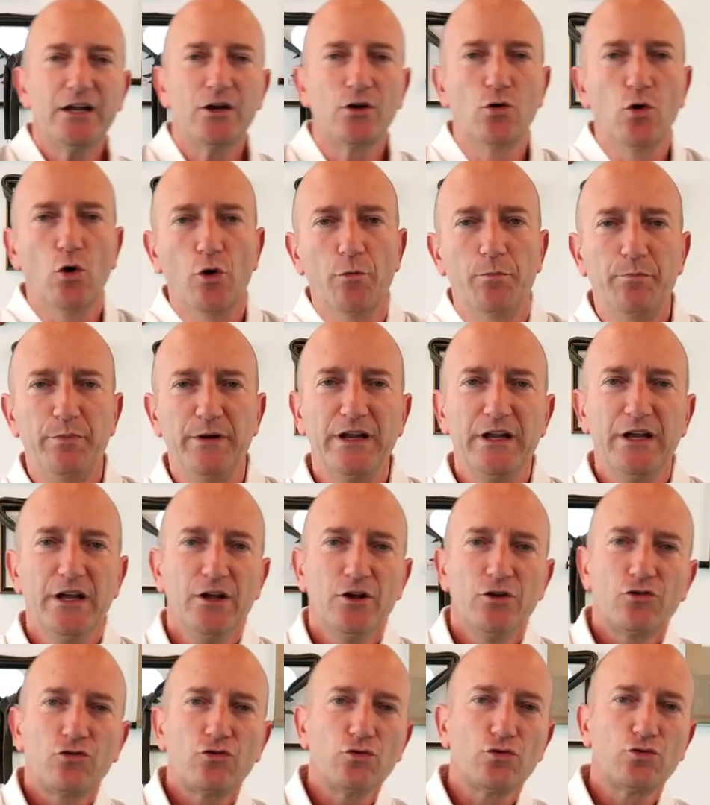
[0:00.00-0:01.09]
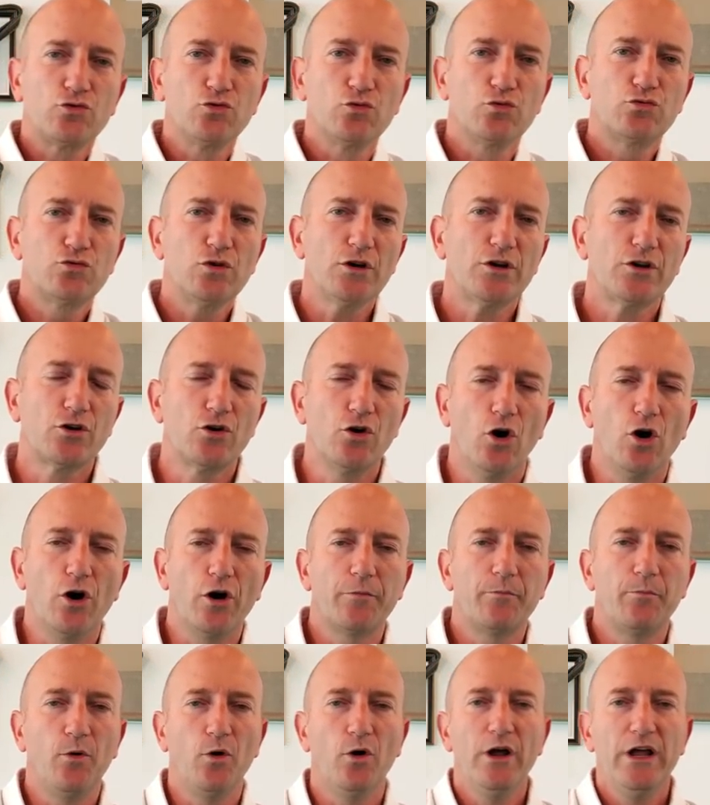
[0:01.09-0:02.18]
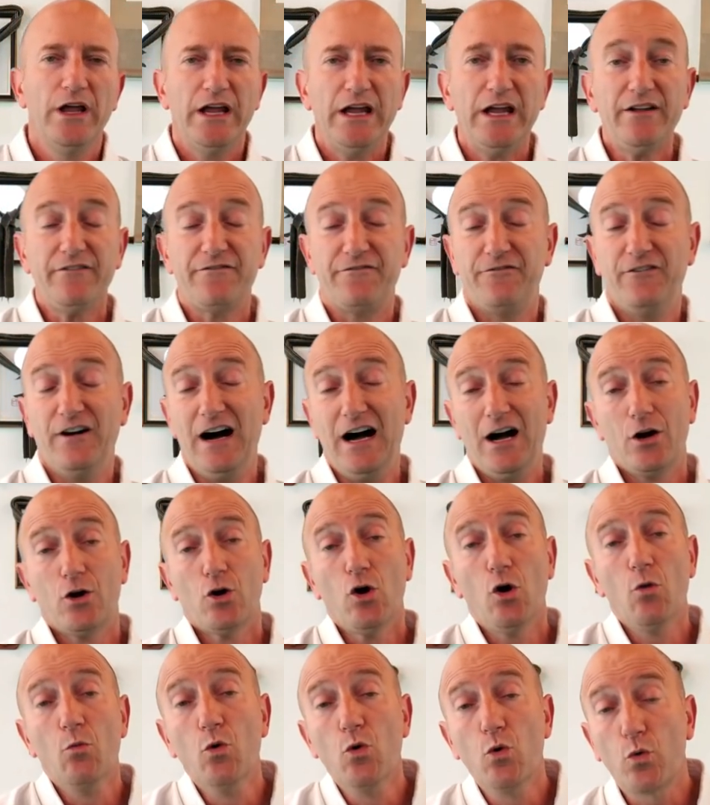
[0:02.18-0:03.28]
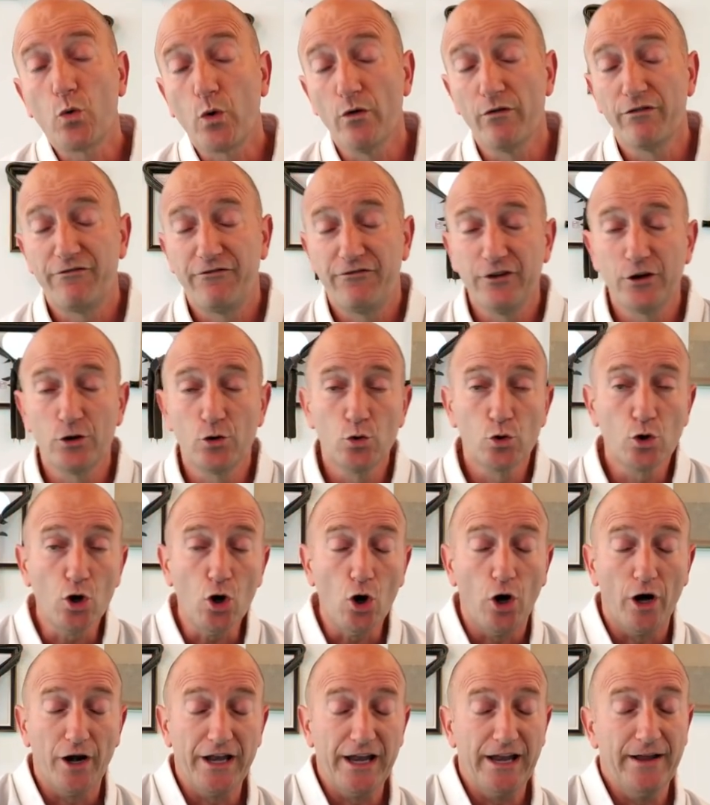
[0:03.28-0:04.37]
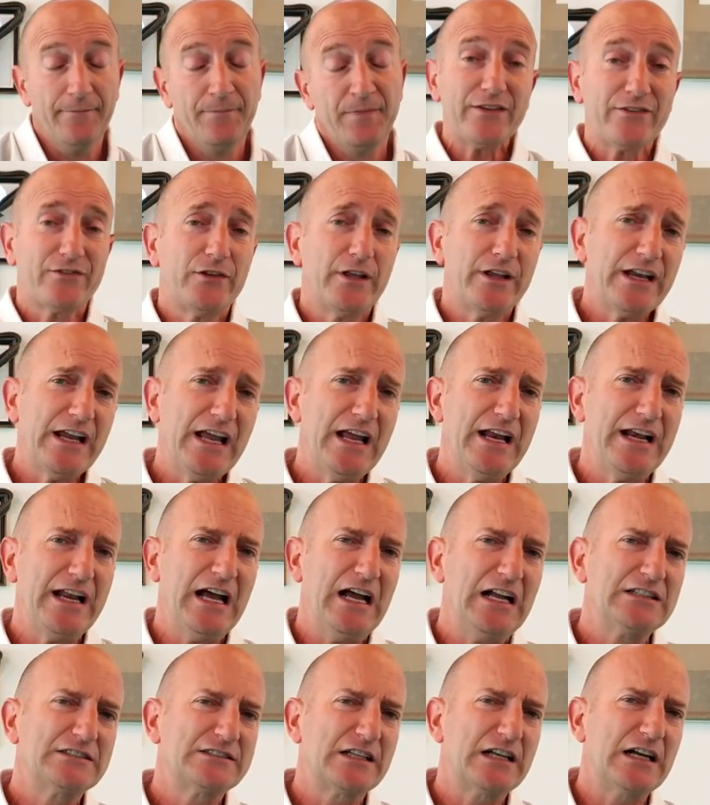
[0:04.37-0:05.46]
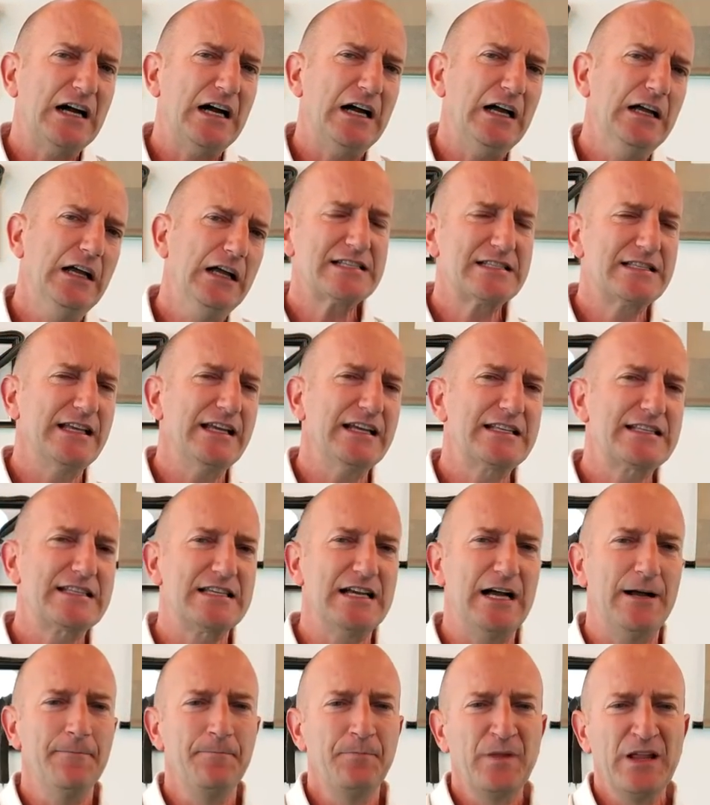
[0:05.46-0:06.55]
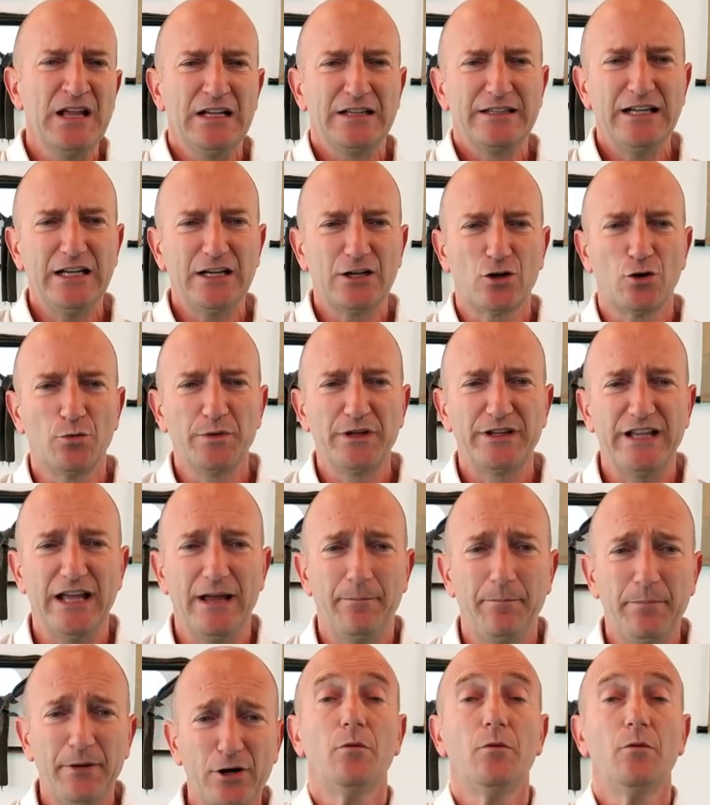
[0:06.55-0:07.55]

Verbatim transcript: i colpi su tutto il corpo e fa comunque un figurone. Questa è un'altra tristezza del comitè.